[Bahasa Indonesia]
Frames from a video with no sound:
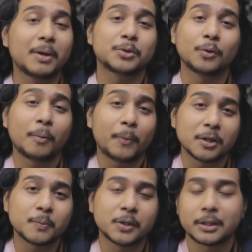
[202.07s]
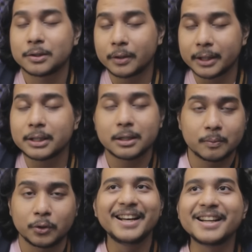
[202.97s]
Maksud gue Pulse Monster, sorry salah
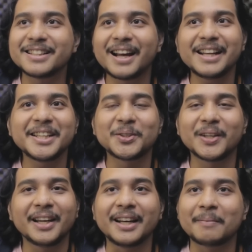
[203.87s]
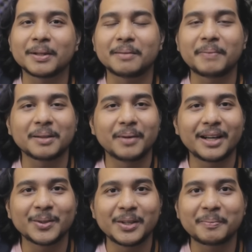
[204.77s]
sebut. Dan seneng aja itu keliling dapat tempat
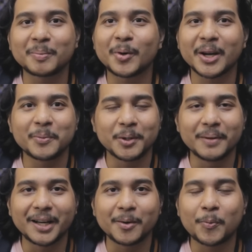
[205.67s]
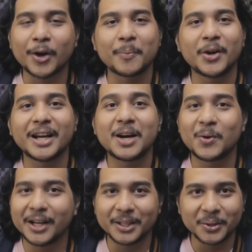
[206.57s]
baru, dapat Pokemon baru, Pokemon yang
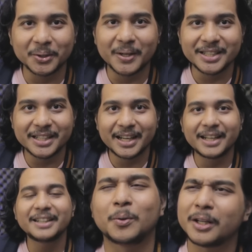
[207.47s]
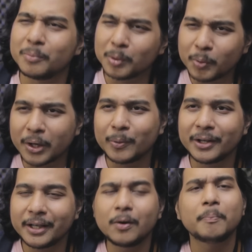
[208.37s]
nganggur ulang itu-itu aja. Tuh kan nyebut Pokemon
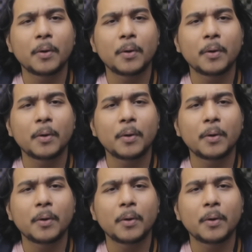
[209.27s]
lagi kok.